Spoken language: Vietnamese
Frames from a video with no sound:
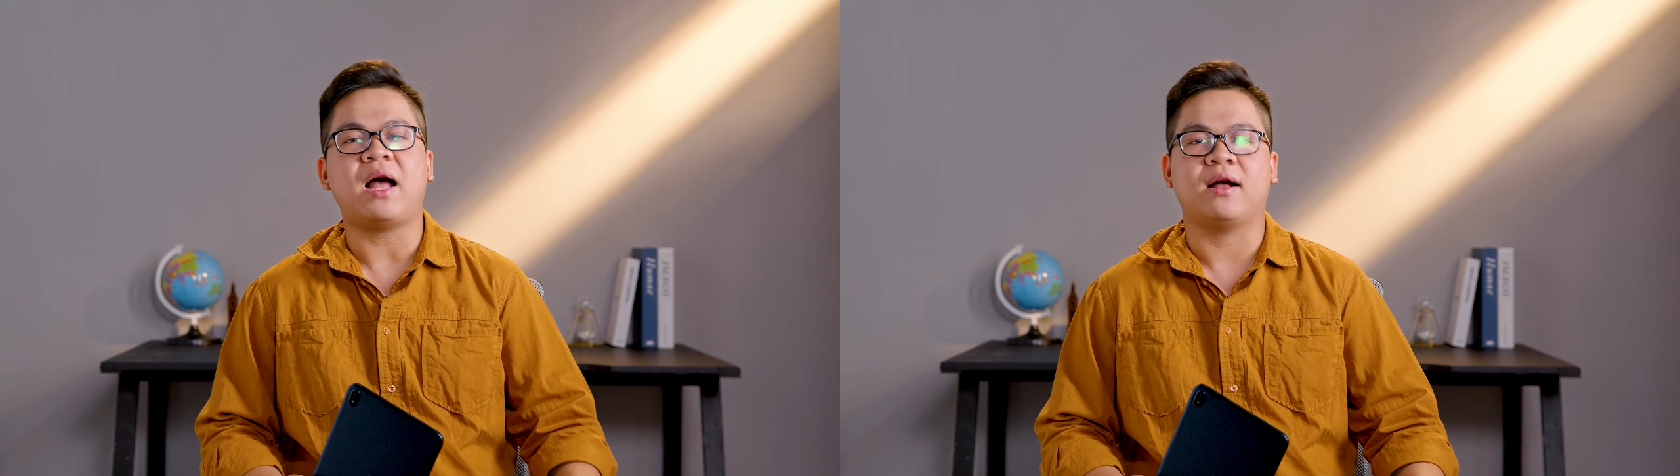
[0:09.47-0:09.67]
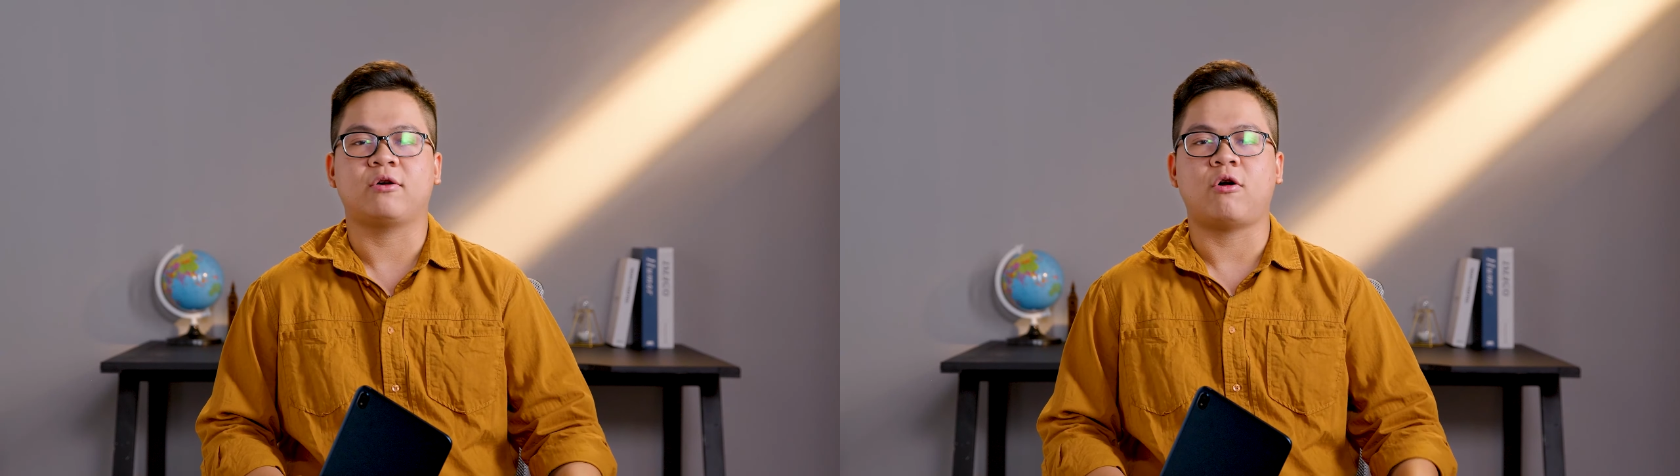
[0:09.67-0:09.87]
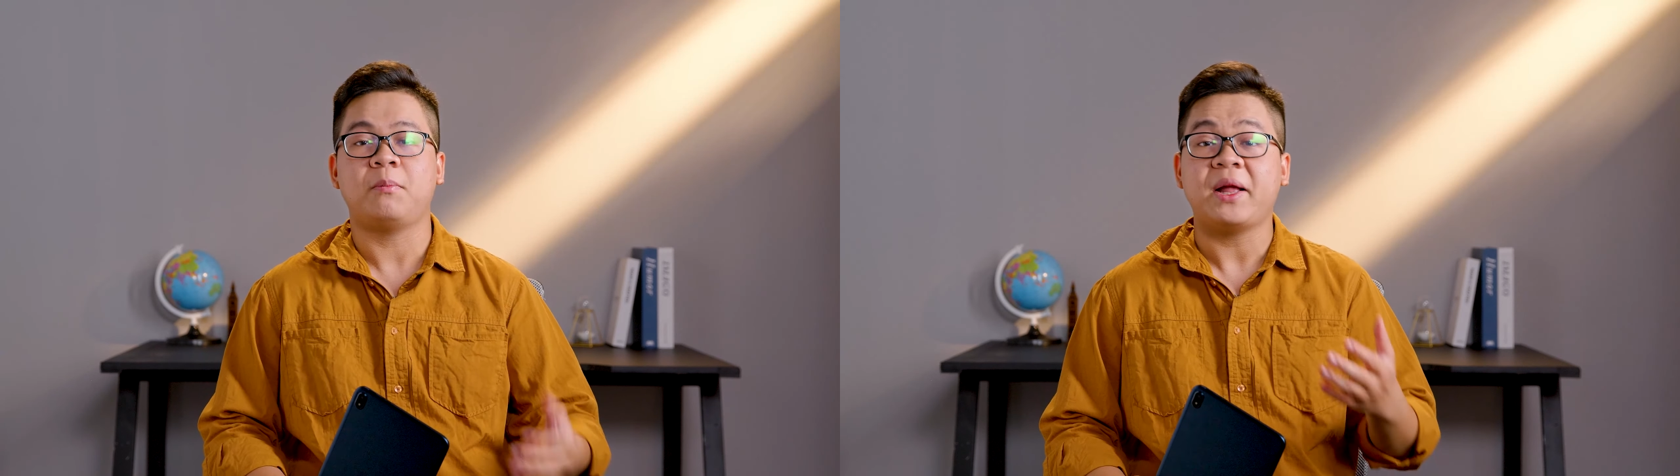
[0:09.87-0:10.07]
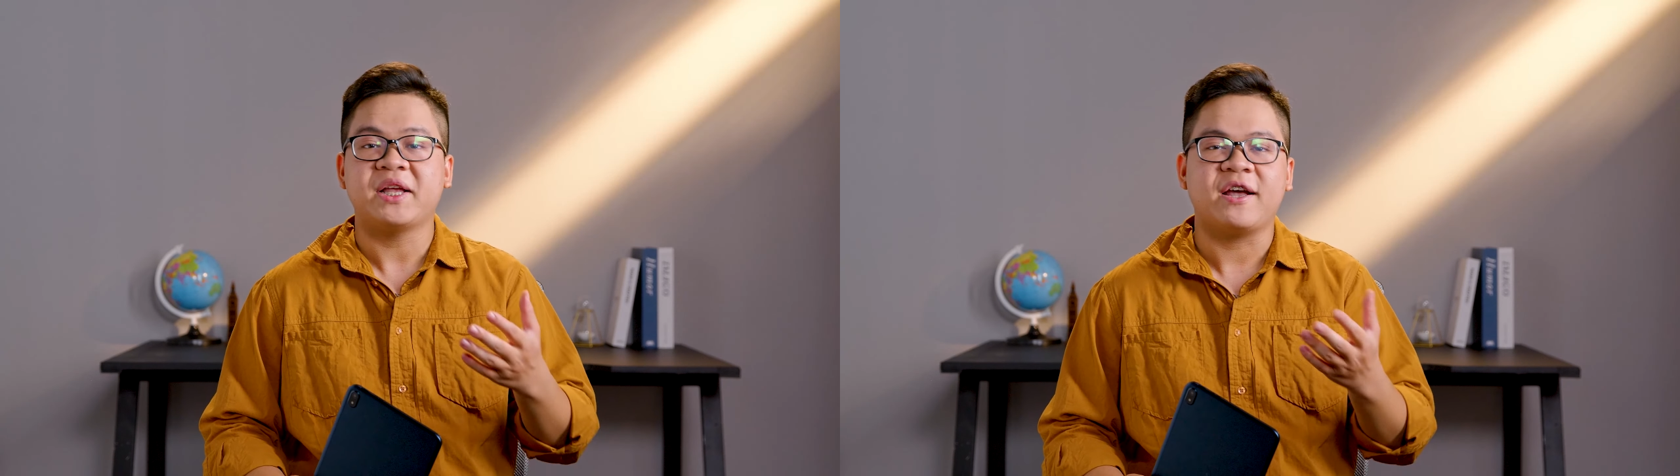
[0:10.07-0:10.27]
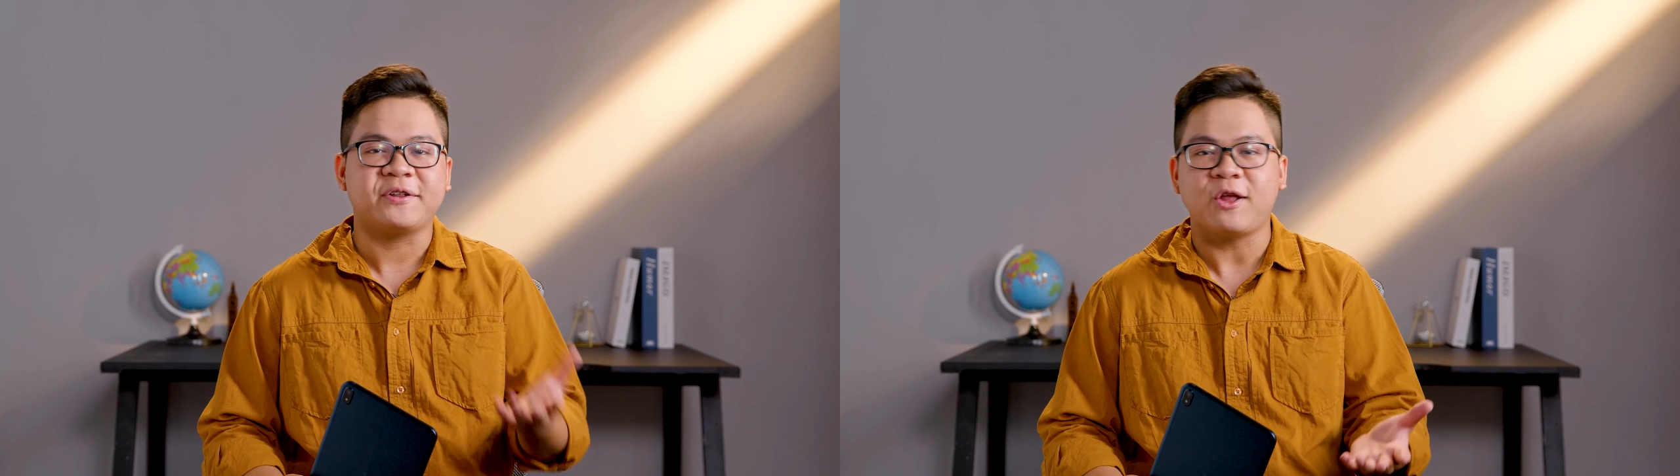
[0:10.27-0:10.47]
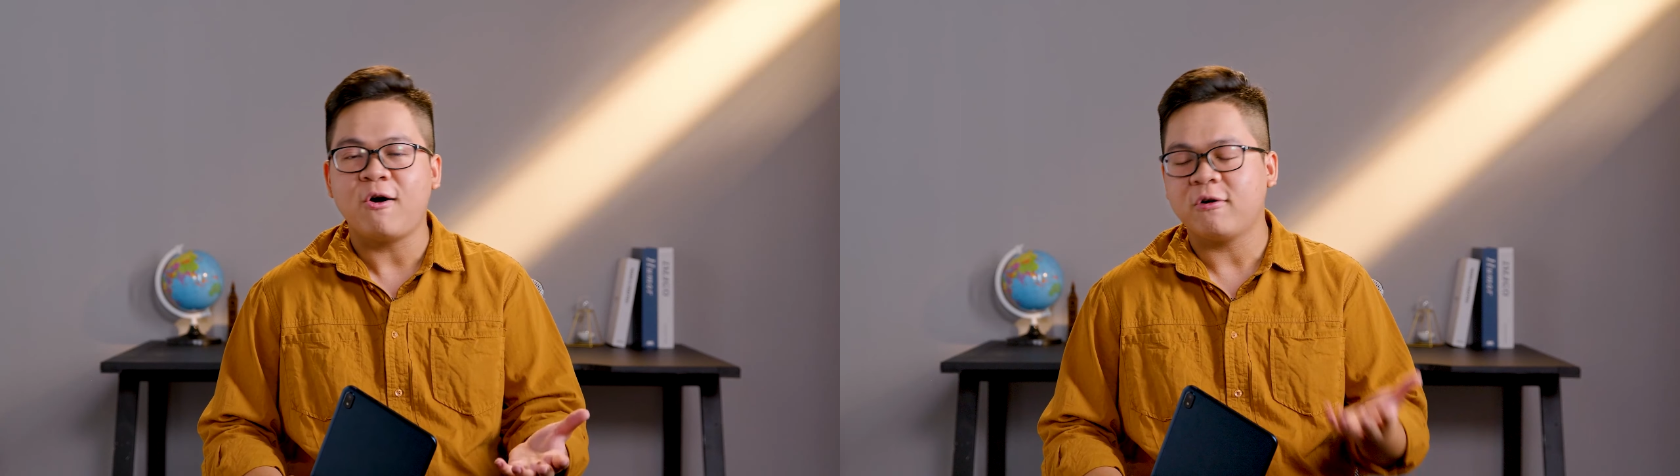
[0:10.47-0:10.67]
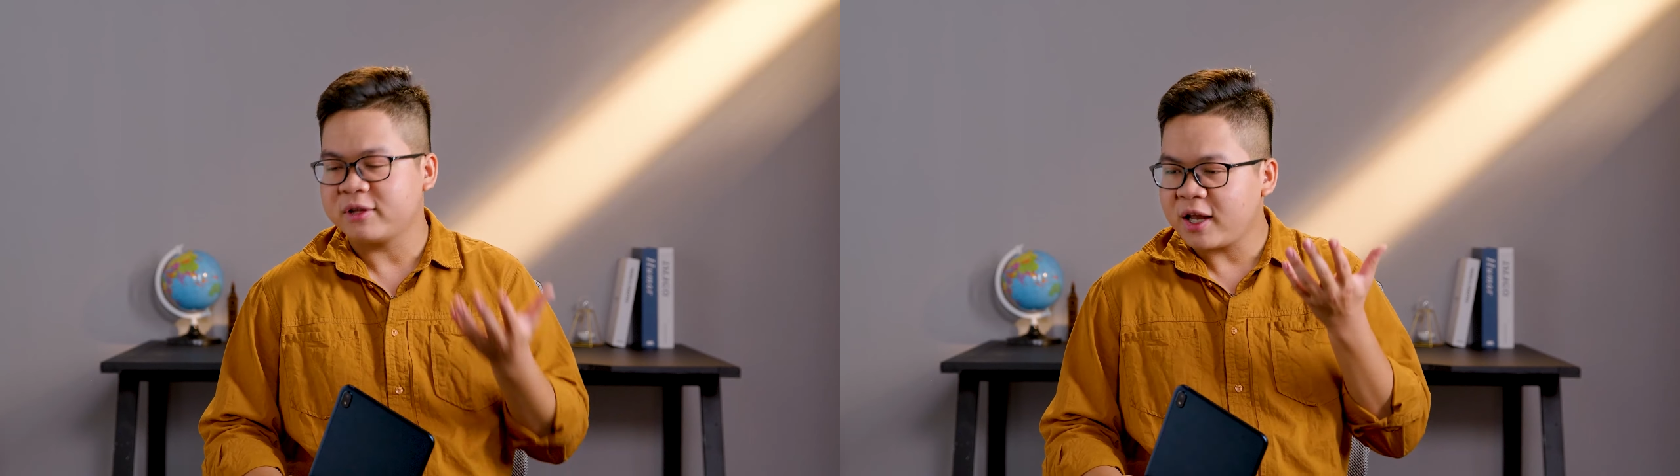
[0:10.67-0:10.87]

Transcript: bảng có màn hình to,